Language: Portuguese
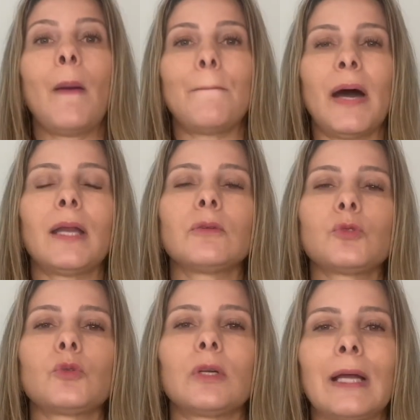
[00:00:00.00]
para nos
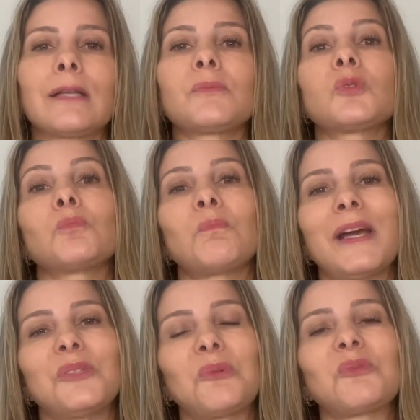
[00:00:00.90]
tornarmos
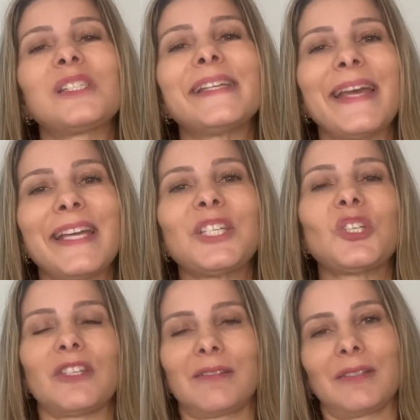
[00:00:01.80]
mais
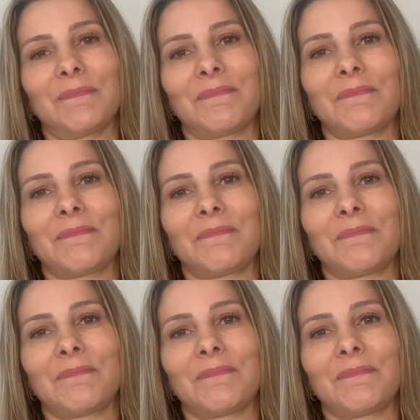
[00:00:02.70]
conscientes.